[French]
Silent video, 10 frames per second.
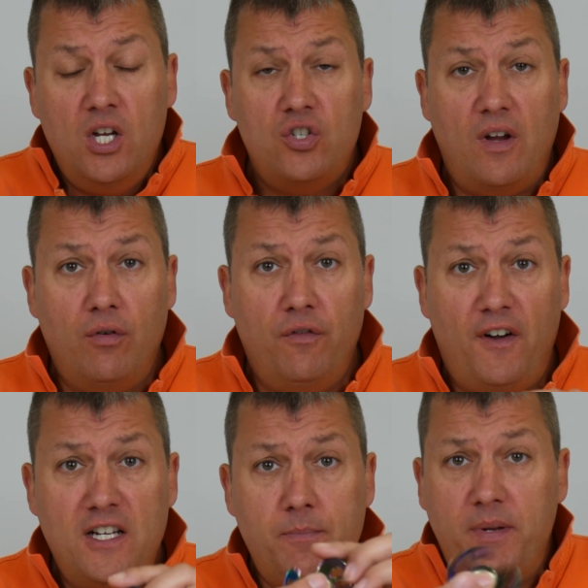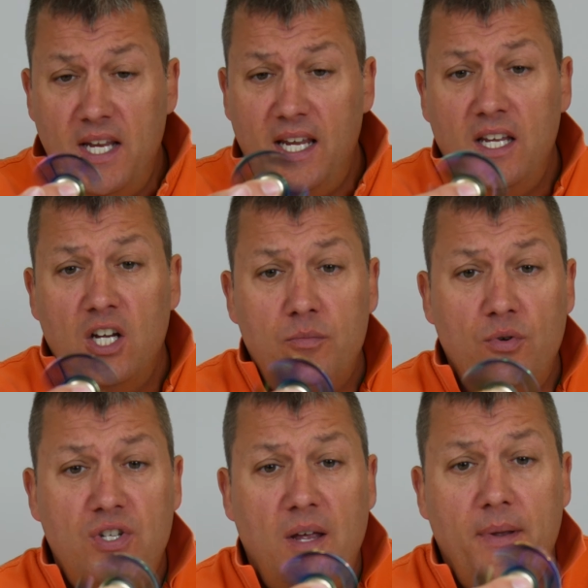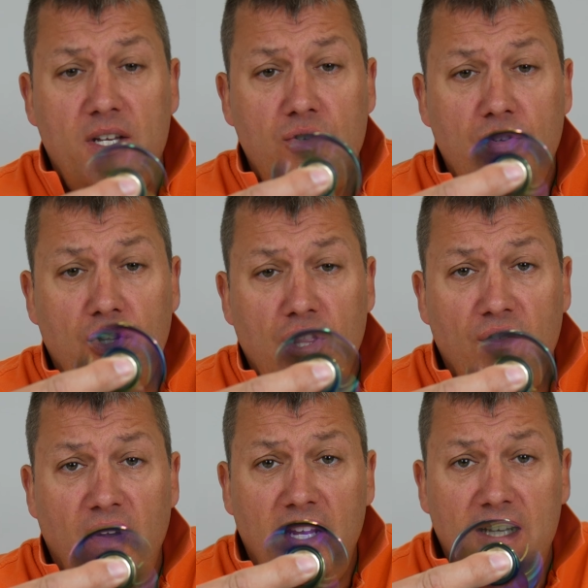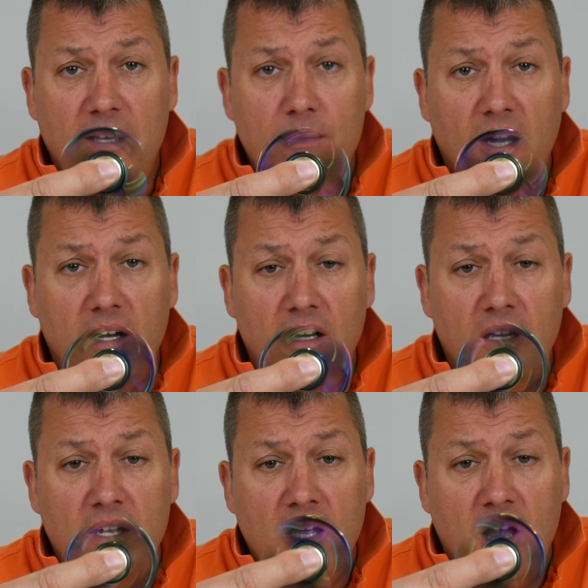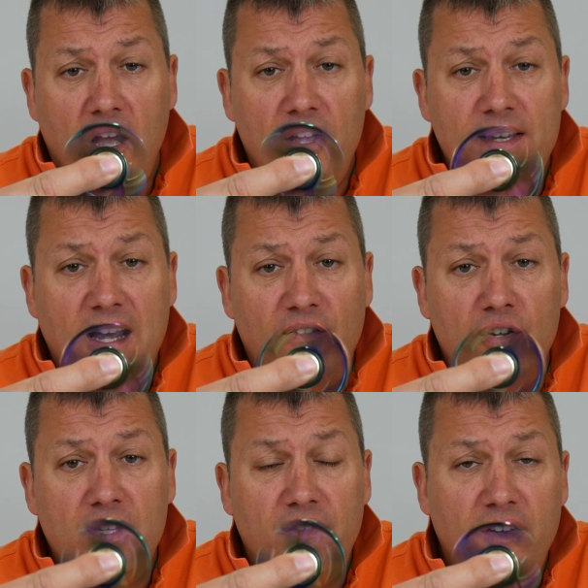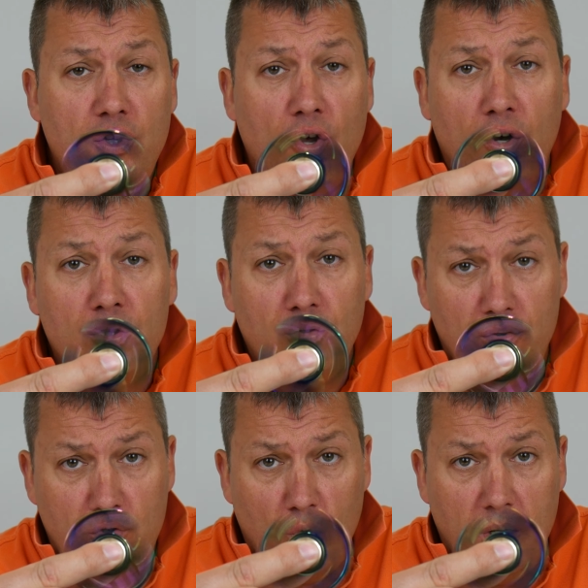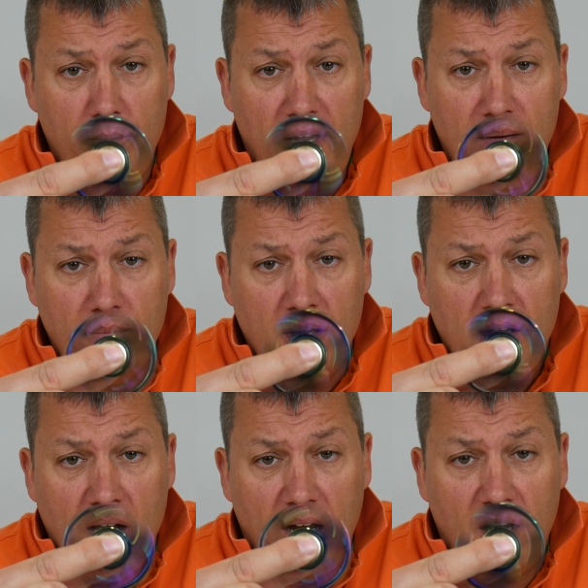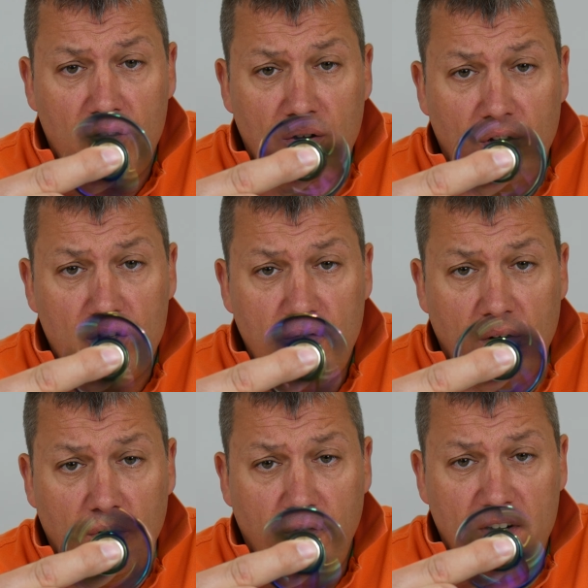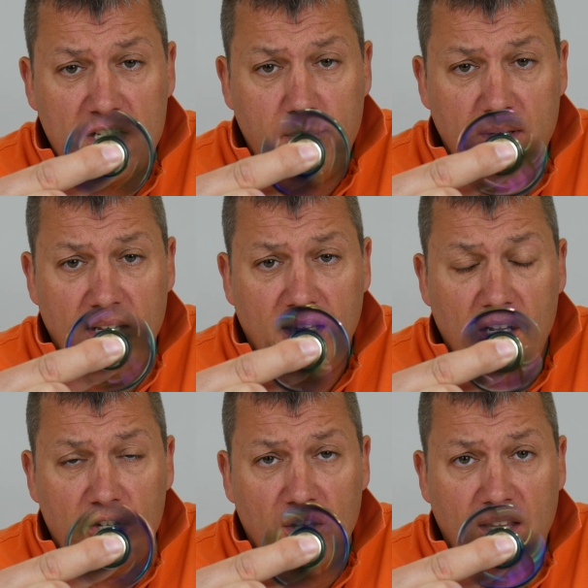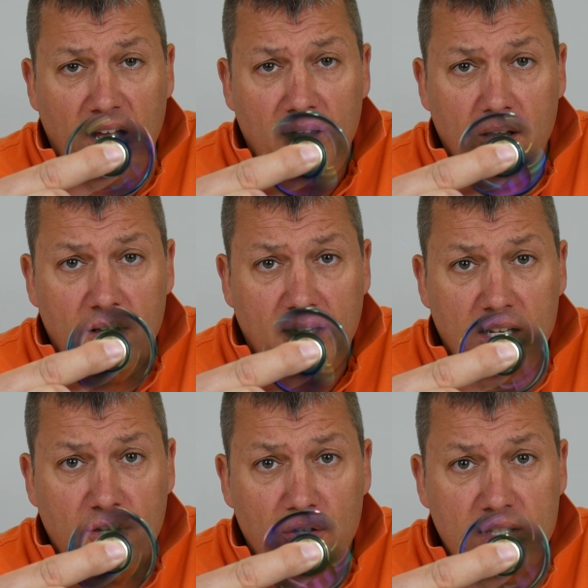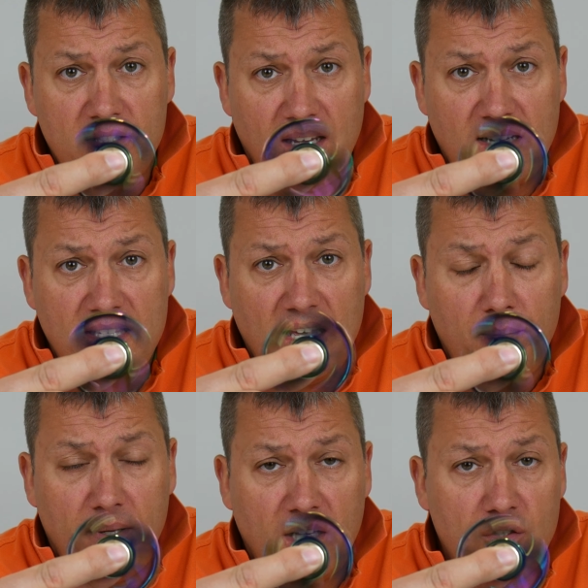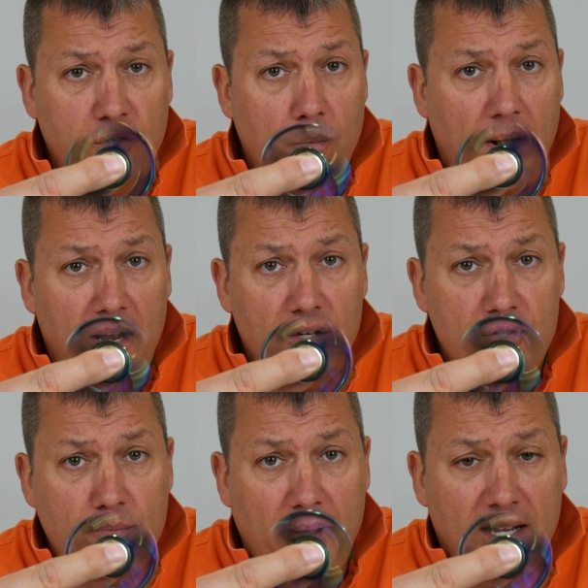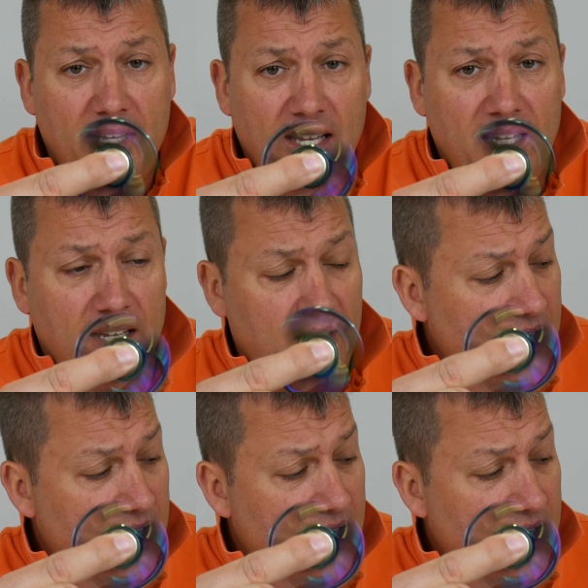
Je vais vous le faire spinner. Je me suis aperçu que devant la caméra, euh, il y avait un effet de retour sur lui-même. Alors, euh, je vais vous le faire spinner quelques temps, quelques instants pendant que je vous parle du packing.